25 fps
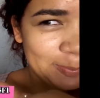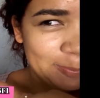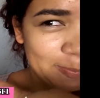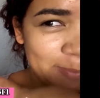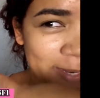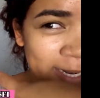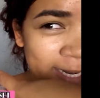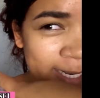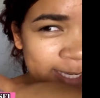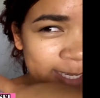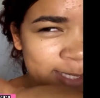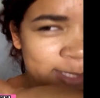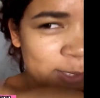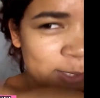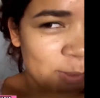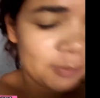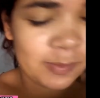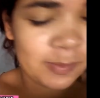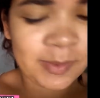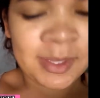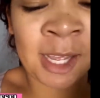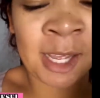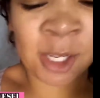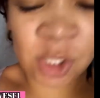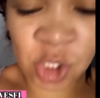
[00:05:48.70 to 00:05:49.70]
Malhação,
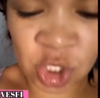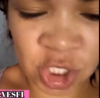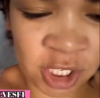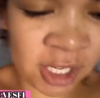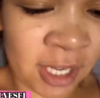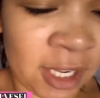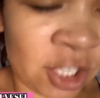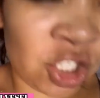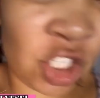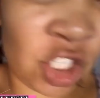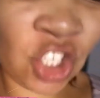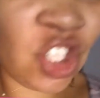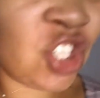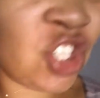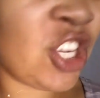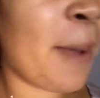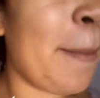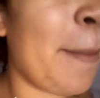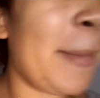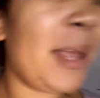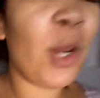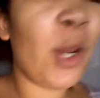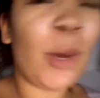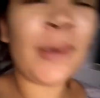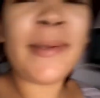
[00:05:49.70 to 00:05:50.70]
da antiga, gente. É a
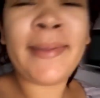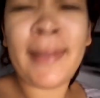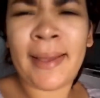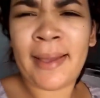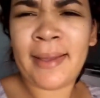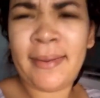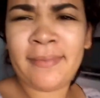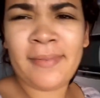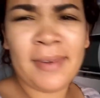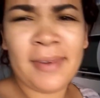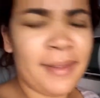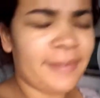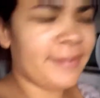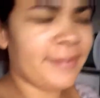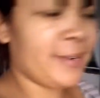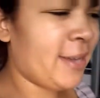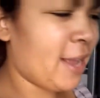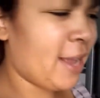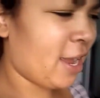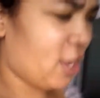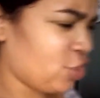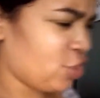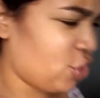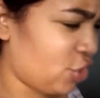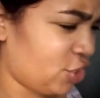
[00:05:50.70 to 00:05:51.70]
melhor que tem. Fala a
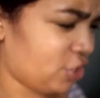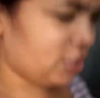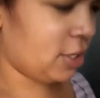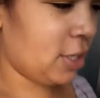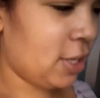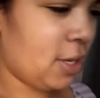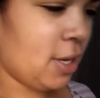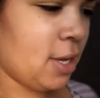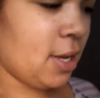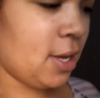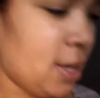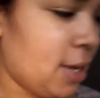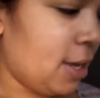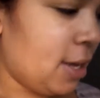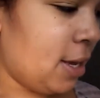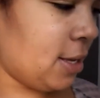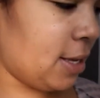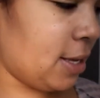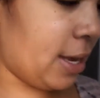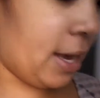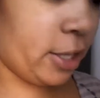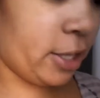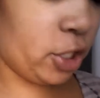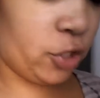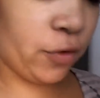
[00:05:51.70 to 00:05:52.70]
verdade.
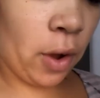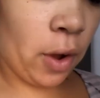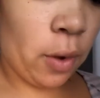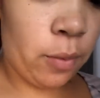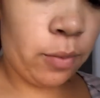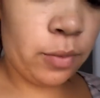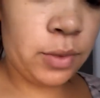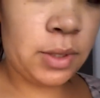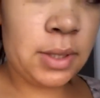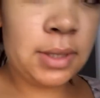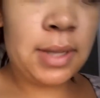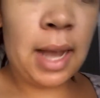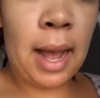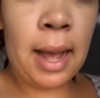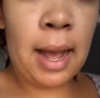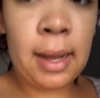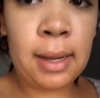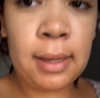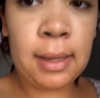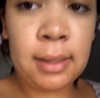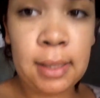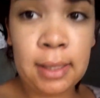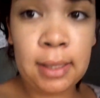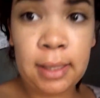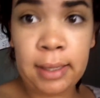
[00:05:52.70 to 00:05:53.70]
E aí vai
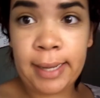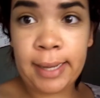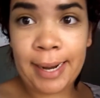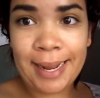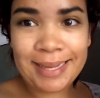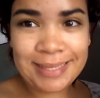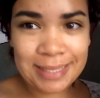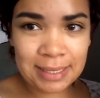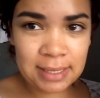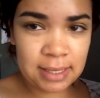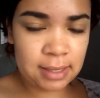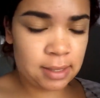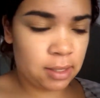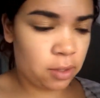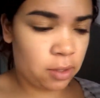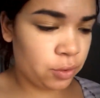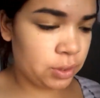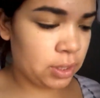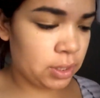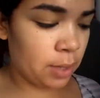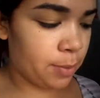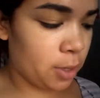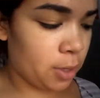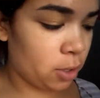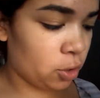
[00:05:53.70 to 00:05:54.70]
almoçar e graças a Deus
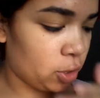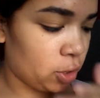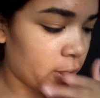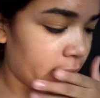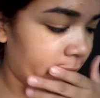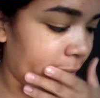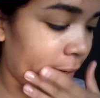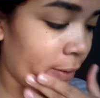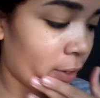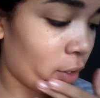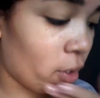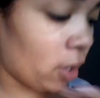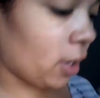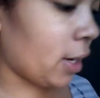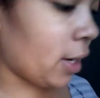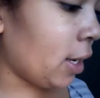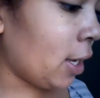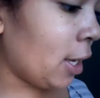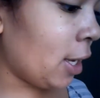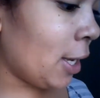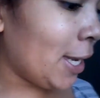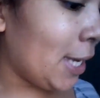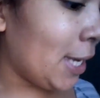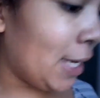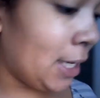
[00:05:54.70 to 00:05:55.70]
terminei o gelinho agora.
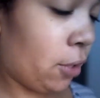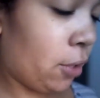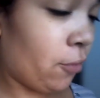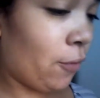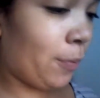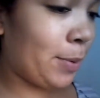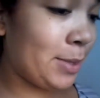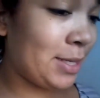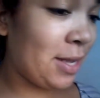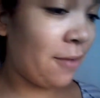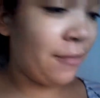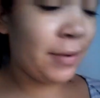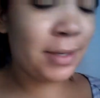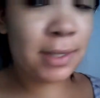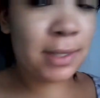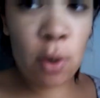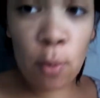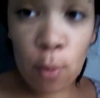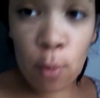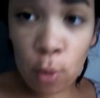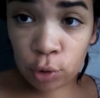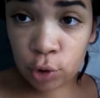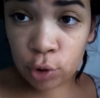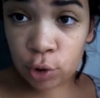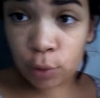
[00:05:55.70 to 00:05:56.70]
E não vou precisar fazer
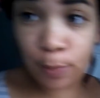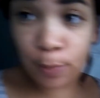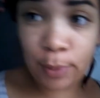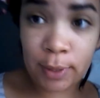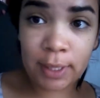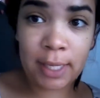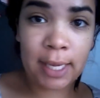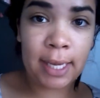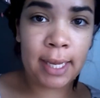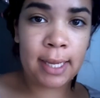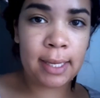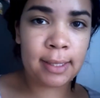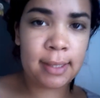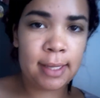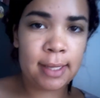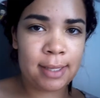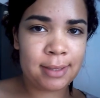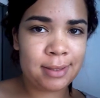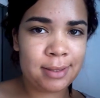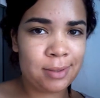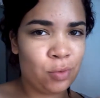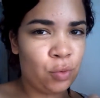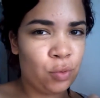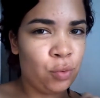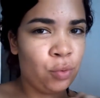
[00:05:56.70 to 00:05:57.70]
almoço, porque tem
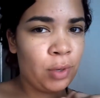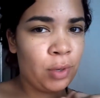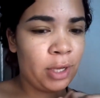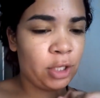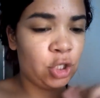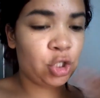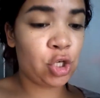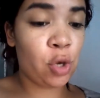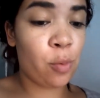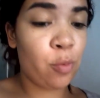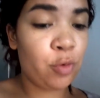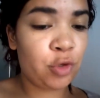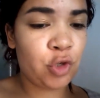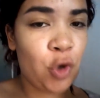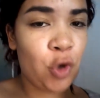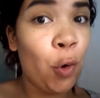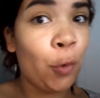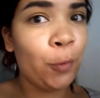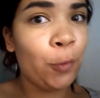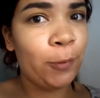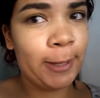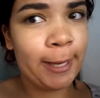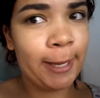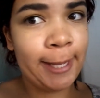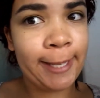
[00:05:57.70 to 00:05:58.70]
o que a gente almoçou
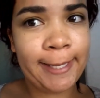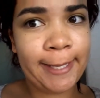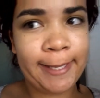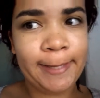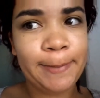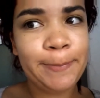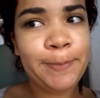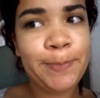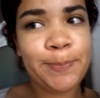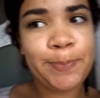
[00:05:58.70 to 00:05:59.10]
ontem aqui.